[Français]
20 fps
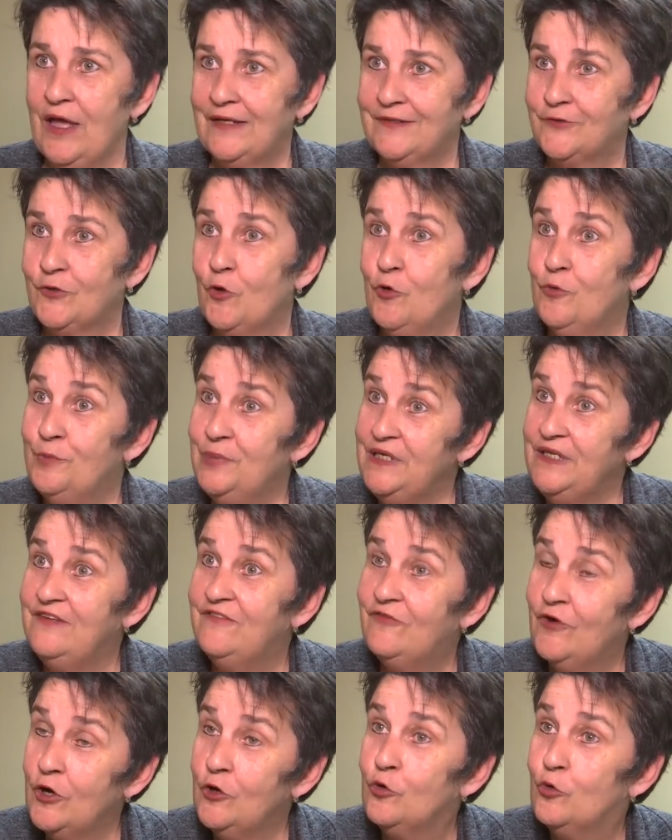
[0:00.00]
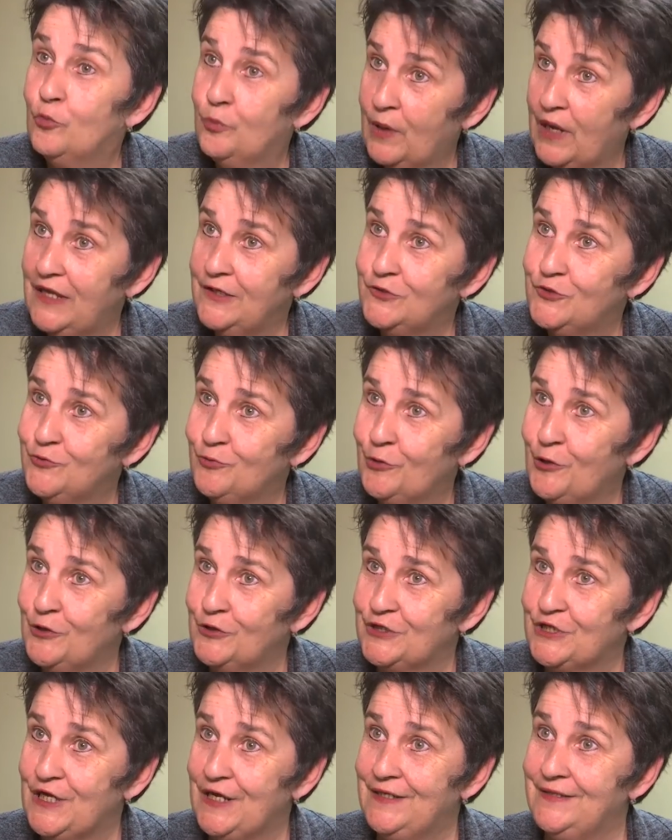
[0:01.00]
être un bénévole auprès du
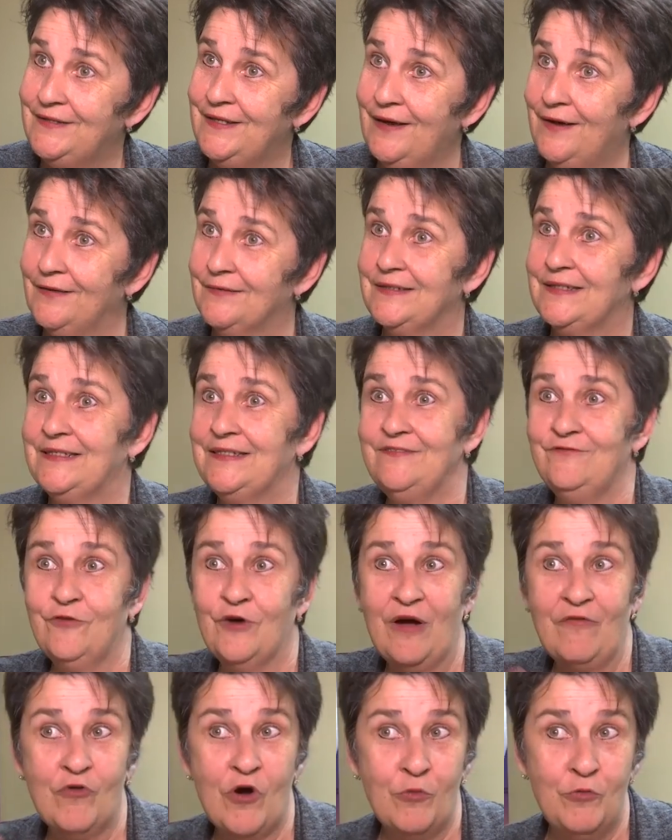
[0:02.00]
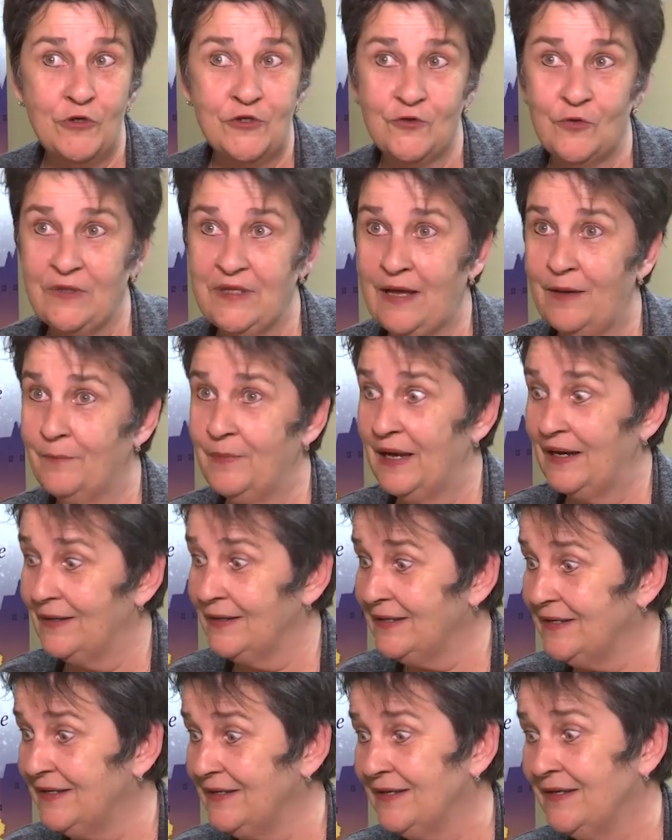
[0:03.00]
prochain aidant qui va avoir besoin d'en
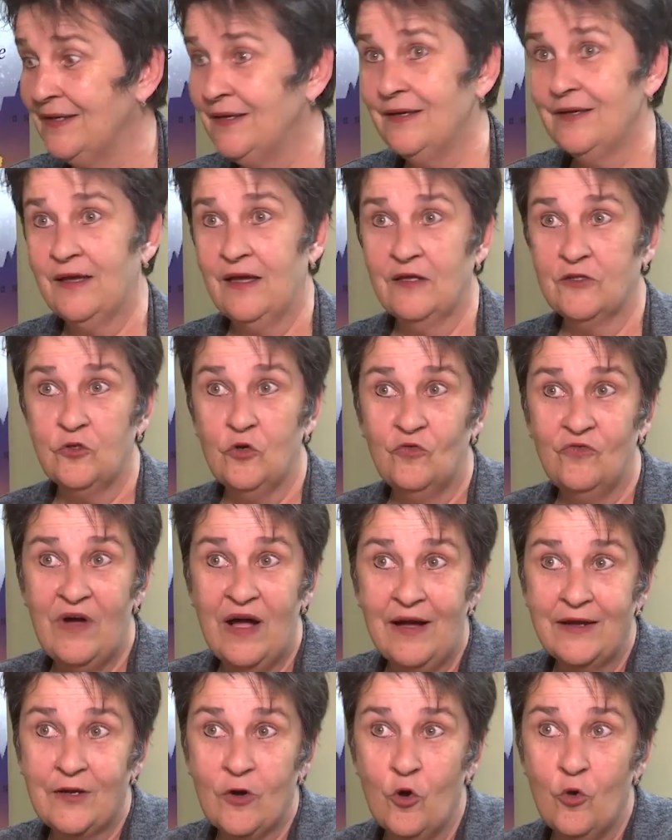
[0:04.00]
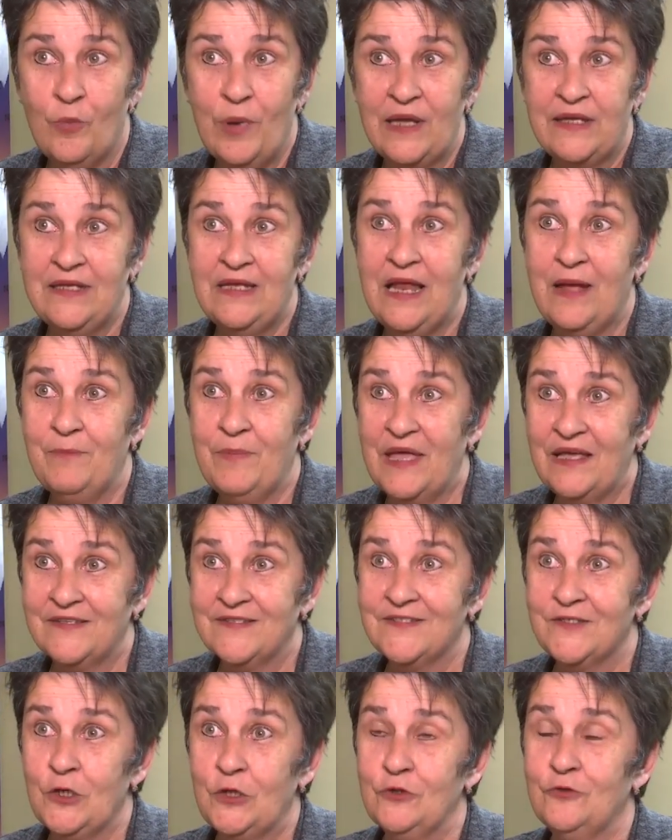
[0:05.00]
parler quand on va accompagner la
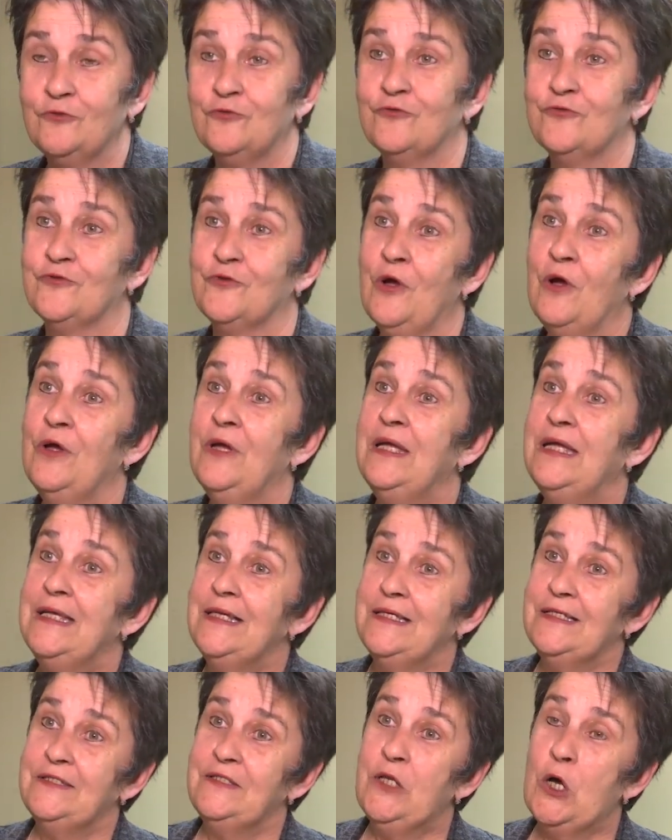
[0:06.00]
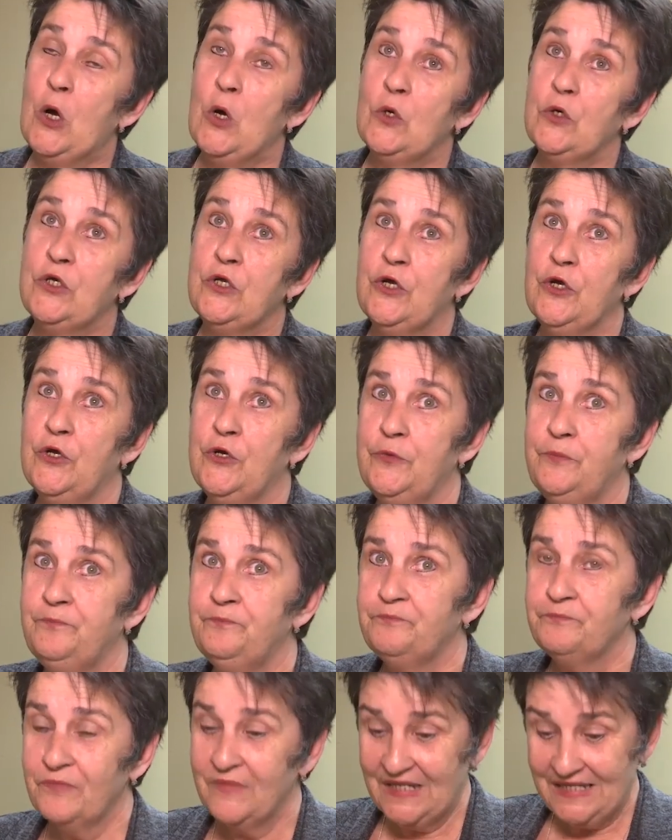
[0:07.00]
personne, tout ça. Donc, euh,
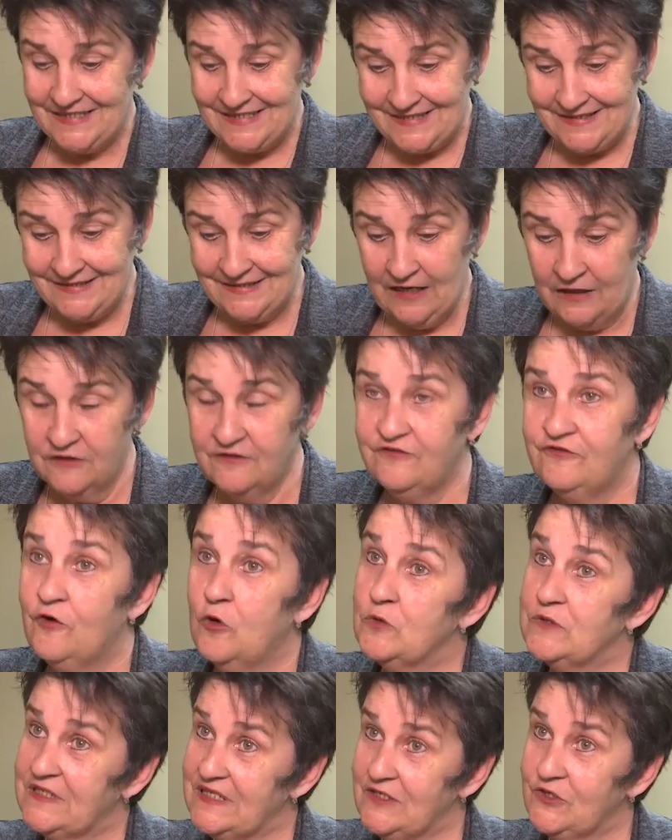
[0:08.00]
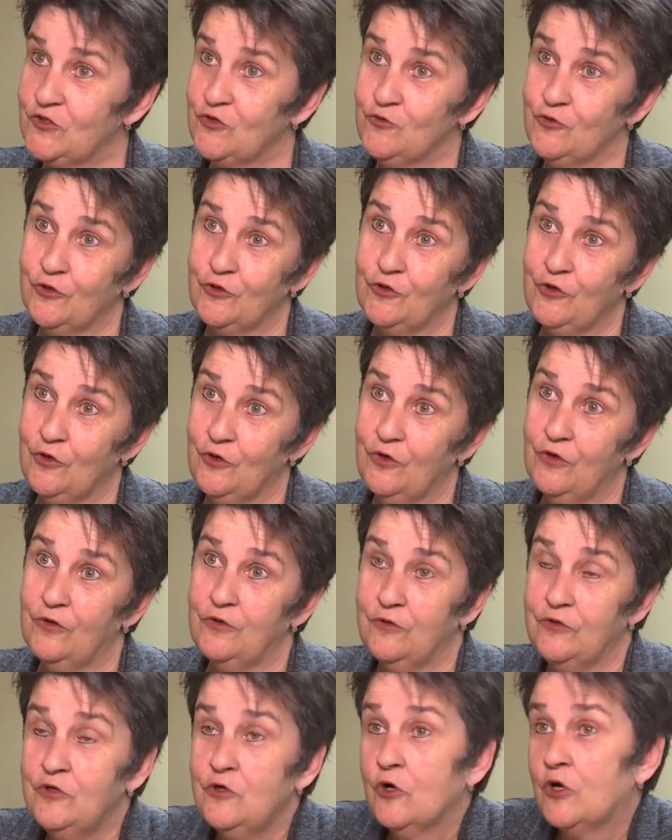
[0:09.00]
dans le fond, c'est sûr
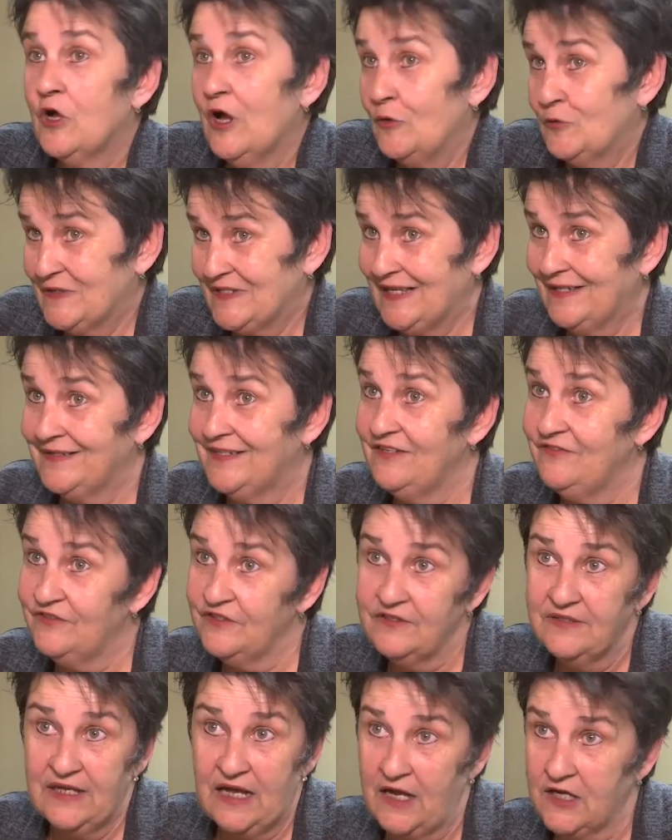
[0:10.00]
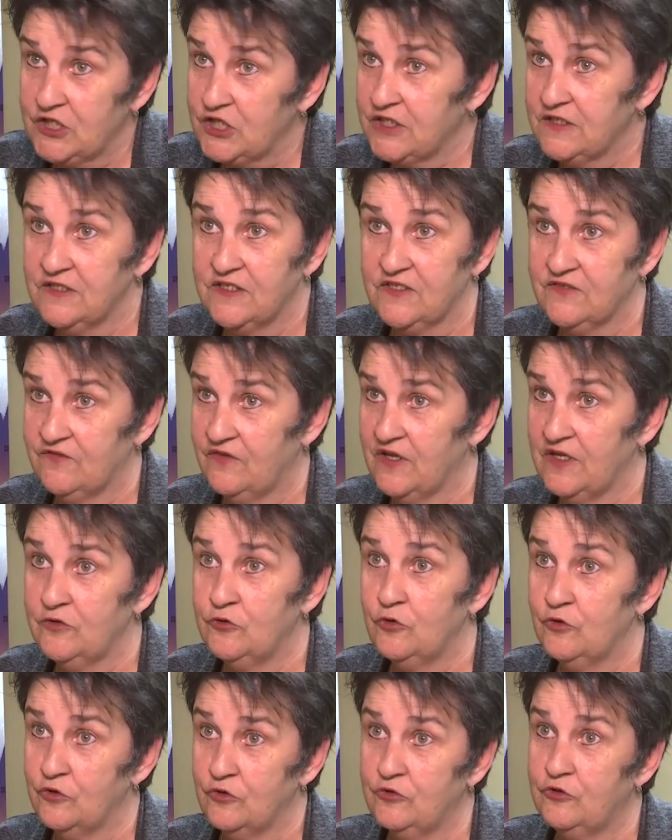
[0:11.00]
qu'il y a un certain filtrage qui se fait
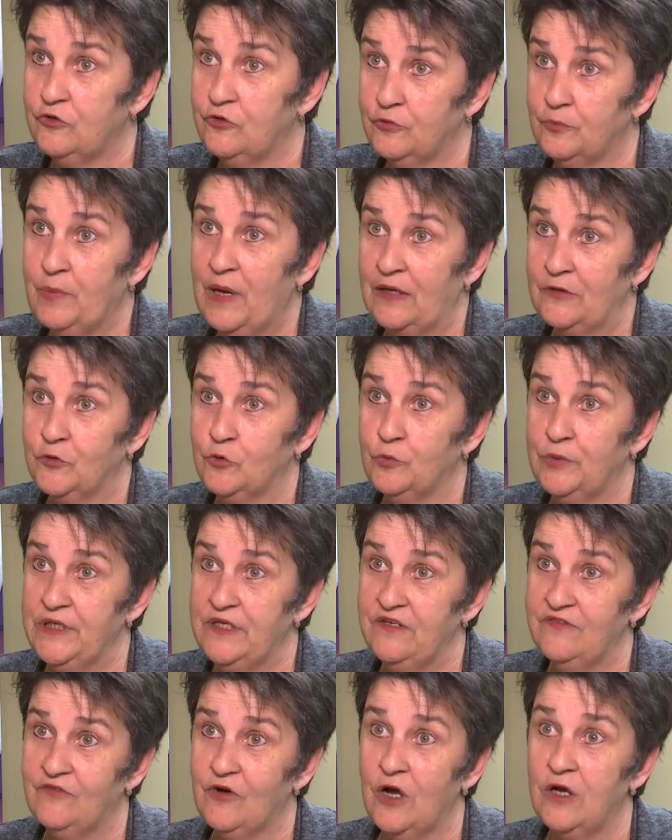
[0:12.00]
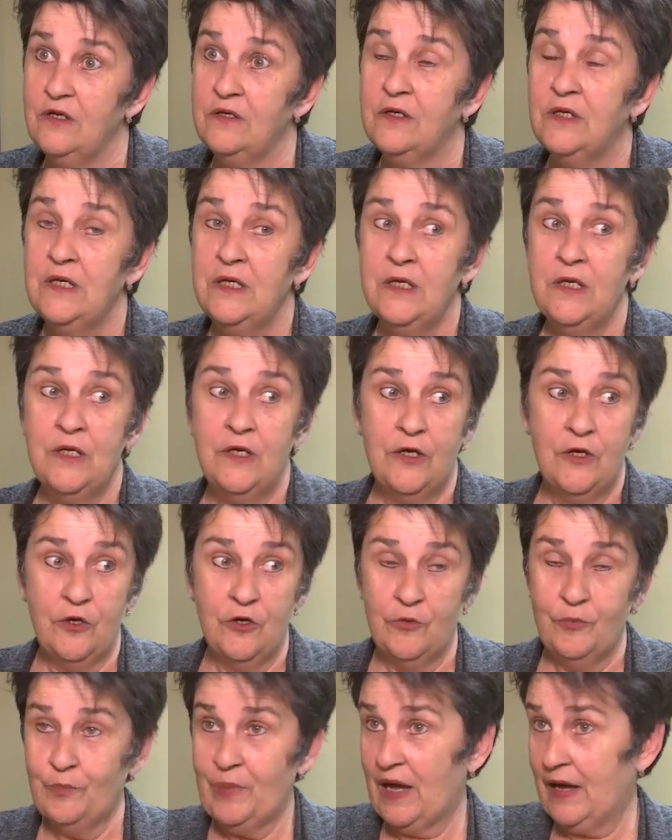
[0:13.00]
de, par nos bénévoles,
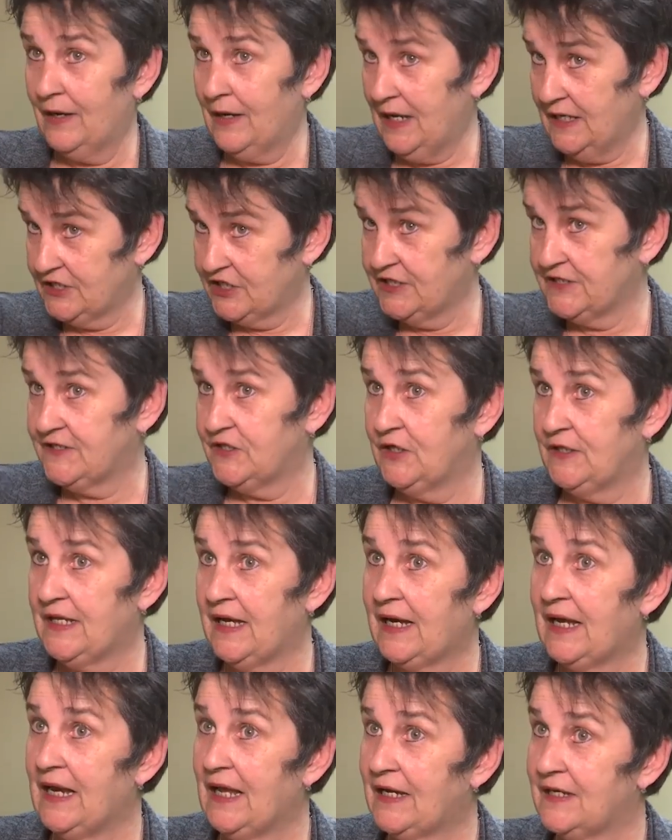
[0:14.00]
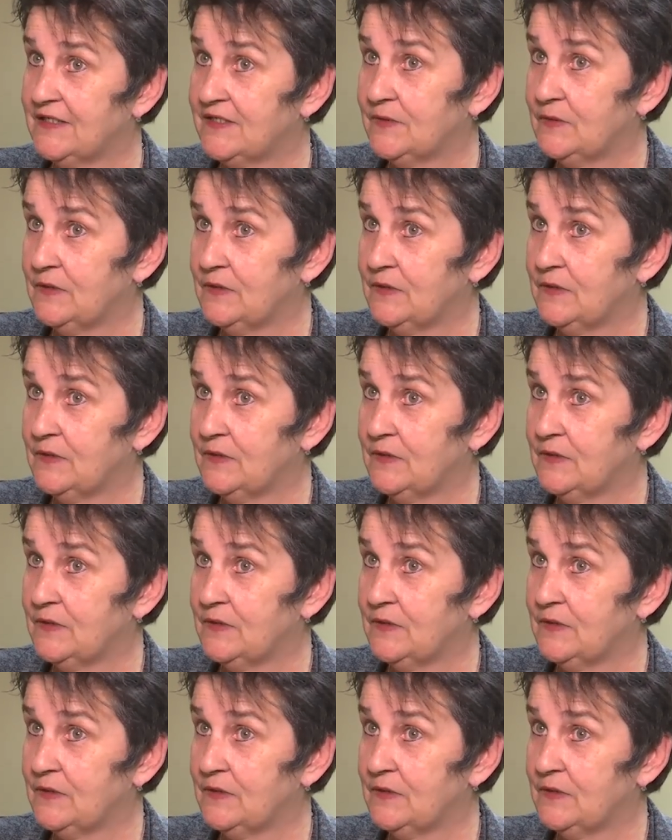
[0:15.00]
euh, par la gestionnaire à la